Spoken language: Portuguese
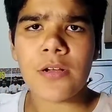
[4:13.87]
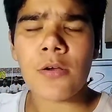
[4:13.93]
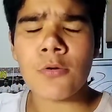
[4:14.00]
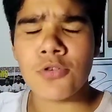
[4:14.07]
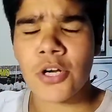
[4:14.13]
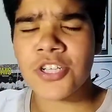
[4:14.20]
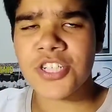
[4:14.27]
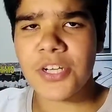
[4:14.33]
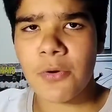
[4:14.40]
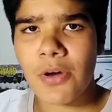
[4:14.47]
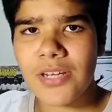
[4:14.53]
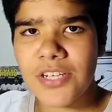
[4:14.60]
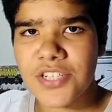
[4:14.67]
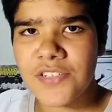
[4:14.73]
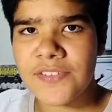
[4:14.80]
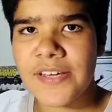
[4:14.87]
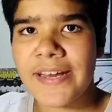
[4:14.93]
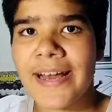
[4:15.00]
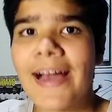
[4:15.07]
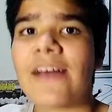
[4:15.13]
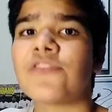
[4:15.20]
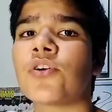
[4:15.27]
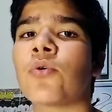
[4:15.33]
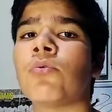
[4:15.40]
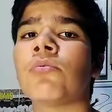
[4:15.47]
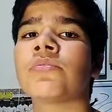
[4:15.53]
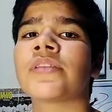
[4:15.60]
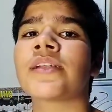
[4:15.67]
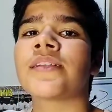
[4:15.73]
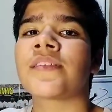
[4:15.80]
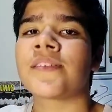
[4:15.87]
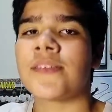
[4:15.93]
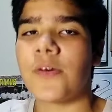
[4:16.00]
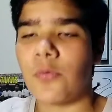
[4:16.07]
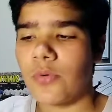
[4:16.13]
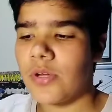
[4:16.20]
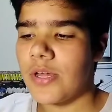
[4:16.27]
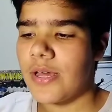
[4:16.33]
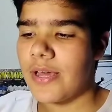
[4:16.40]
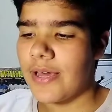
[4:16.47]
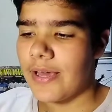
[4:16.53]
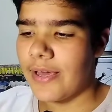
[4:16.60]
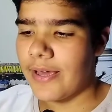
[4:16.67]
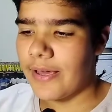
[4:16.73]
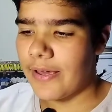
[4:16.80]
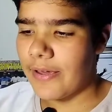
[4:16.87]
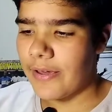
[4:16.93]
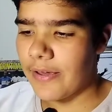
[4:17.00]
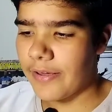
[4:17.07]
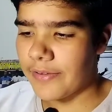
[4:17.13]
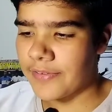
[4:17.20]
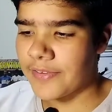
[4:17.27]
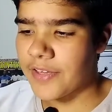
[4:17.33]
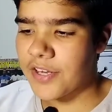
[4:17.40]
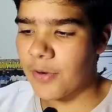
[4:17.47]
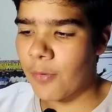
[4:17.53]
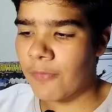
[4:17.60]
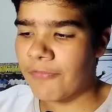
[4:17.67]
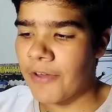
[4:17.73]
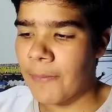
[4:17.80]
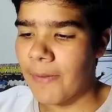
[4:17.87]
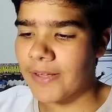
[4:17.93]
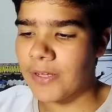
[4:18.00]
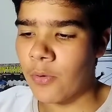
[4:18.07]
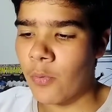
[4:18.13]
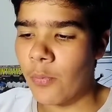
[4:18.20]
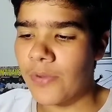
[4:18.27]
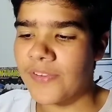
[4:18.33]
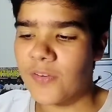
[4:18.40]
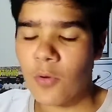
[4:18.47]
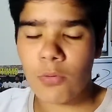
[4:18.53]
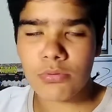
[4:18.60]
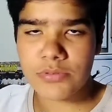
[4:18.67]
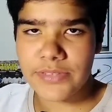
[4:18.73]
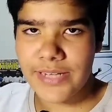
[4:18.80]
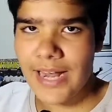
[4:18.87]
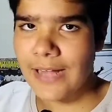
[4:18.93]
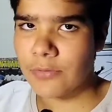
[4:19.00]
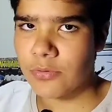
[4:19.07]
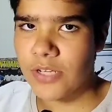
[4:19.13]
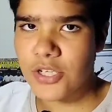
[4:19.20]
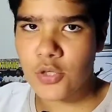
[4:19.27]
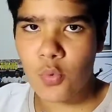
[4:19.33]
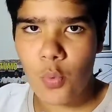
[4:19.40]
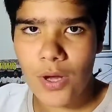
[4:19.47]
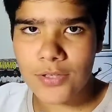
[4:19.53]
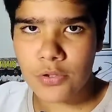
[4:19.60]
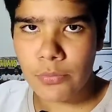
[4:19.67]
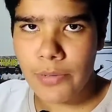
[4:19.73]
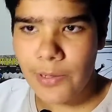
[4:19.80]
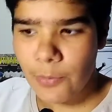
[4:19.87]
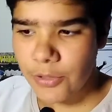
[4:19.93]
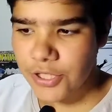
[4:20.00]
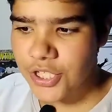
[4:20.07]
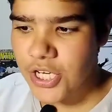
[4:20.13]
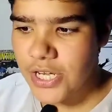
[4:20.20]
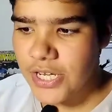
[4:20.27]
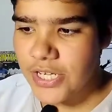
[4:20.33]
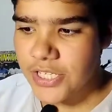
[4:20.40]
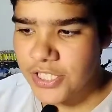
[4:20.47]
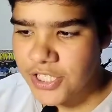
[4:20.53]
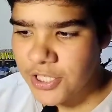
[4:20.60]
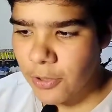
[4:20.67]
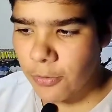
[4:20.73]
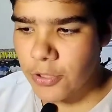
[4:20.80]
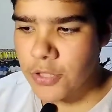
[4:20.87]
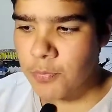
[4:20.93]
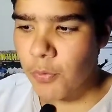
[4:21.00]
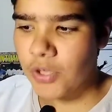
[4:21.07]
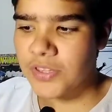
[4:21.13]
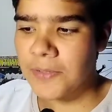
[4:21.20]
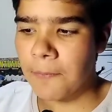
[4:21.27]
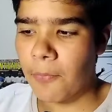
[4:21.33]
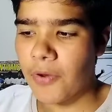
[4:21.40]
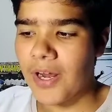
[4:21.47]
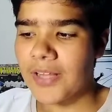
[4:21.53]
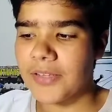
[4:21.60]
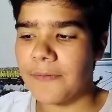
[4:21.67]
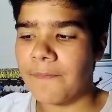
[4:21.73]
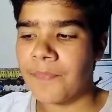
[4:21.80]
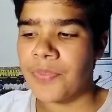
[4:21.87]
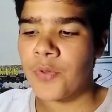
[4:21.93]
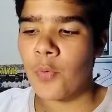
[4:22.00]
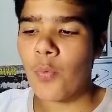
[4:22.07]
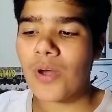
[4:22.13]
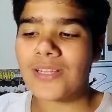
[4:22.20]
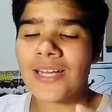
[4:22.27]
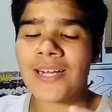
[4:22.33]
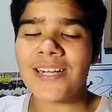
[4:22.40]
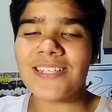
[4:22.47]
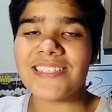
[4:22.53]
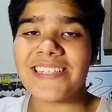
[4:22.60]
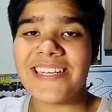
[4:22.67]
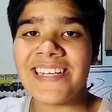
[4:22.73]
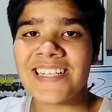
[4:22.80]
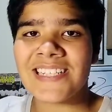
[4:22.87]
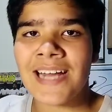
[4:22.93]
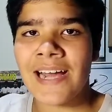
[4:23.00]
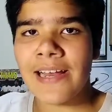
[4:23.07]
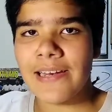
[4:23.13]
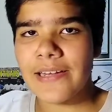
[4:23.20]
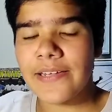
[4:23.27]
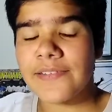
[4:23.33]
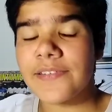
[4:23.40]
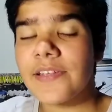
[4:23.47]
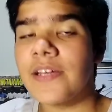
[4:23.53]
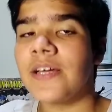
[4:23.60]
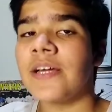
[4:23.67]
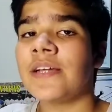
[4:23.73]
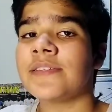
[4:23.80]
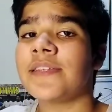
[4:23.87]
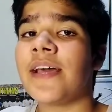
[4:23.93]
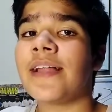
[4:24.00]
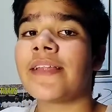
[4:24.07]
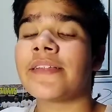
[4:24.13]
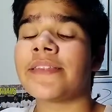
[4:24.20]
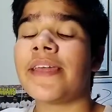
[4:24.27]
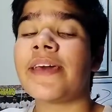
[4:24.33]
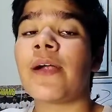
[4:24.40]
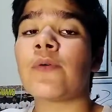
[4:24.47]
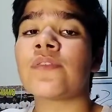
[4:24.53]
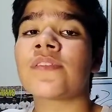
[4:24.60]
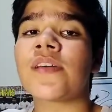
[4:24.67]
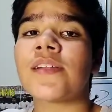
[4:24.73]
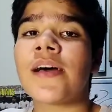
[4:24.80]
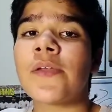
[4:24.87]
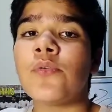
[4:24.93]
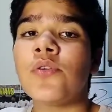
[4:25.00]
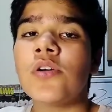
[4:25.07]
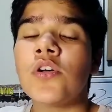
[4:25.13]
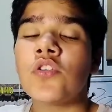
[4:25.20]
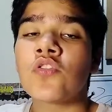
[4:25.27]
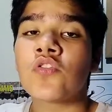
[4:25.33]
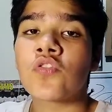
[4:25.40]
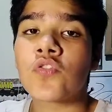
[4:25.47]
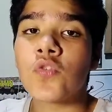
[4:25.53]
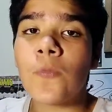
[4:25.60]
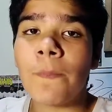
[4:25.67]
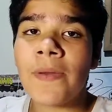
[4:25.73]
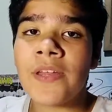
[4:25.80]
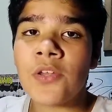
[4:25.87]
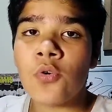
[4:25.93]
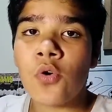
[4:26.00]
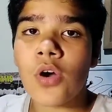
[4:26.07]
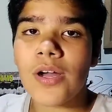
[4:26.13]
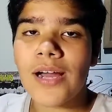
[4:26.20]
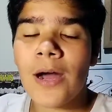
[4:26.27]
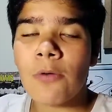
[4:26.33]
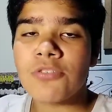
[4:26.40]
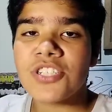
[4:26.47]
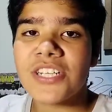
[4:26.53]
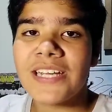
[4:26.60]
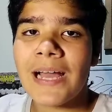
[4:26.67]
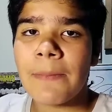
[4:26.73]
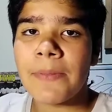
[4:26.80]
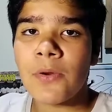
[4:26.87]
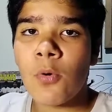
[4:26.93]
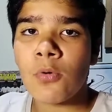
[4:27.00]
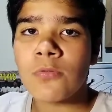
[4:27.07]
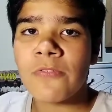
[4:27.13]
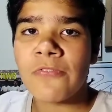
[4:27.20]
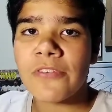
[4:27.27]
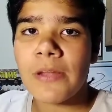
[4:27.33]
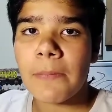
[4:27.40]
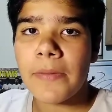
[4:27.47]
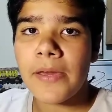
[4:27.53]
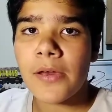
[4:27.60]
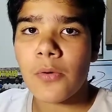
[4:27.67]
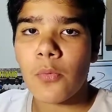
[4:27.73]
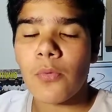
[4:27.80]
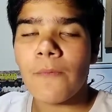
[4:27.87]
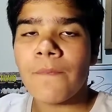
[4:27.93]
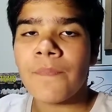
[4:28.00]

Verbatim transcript: O Jorge Nicola disse que caso a contratação é, seja confirmada com esse contrato né, de 4 milhões de euros por temporada, o atacante israelense ter, terá um salário superior ao de Gabigol no Flamengo.